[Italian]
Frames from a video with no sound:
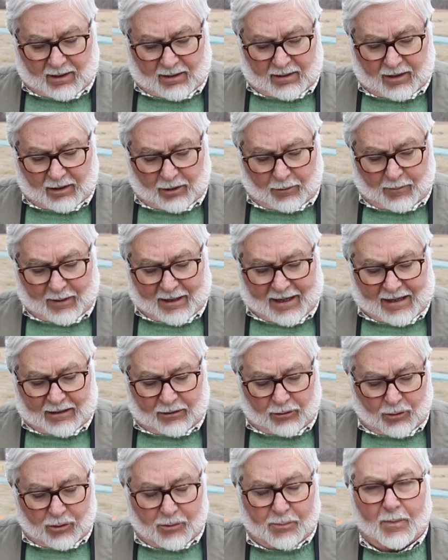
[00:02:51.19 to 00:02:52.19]

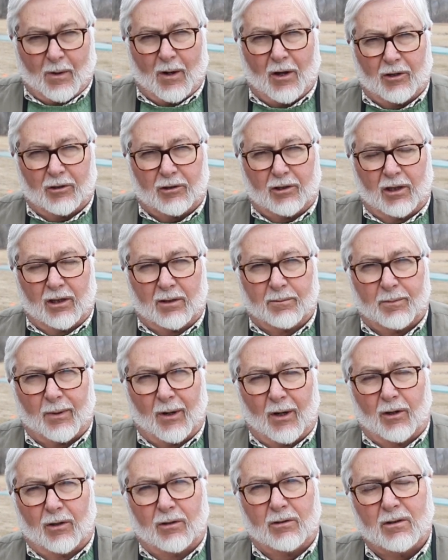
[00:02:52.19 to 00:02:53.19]
denominato Sporting
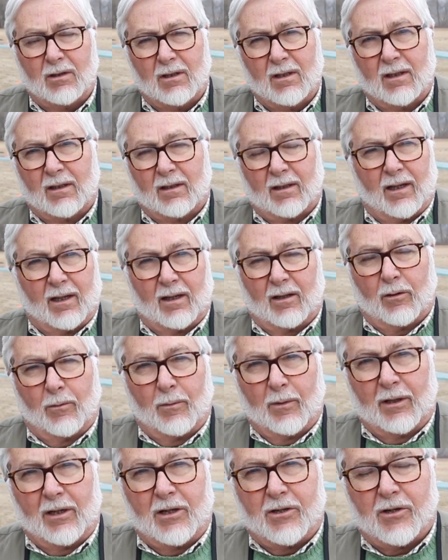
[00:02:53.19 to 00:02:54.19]
Pro che
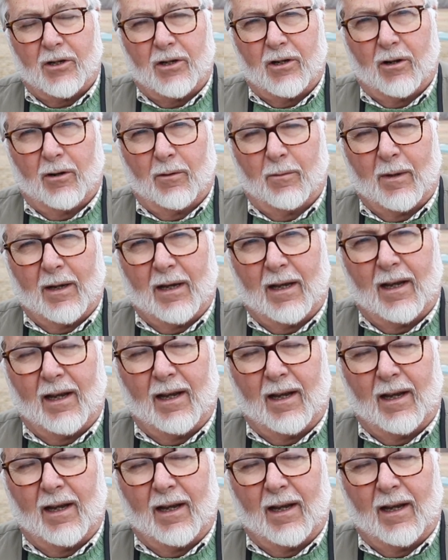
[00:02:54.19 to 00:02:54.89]
come dice il nome